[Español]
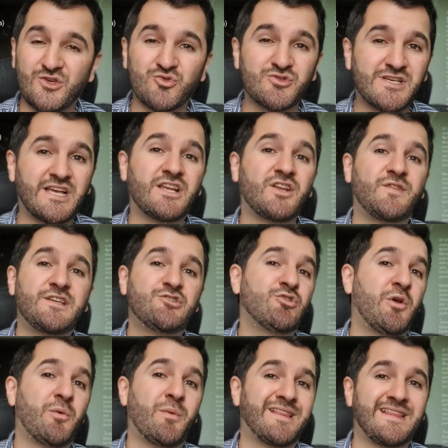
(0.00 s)
un sacrificio
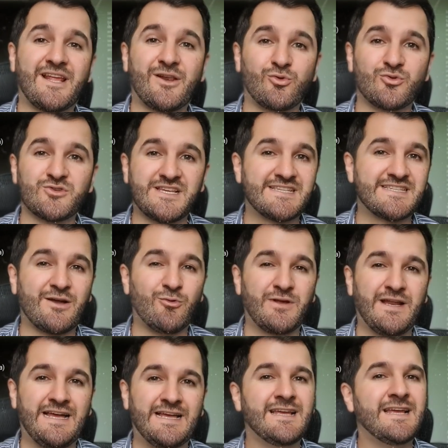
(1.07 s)
levantarnos a esta hora,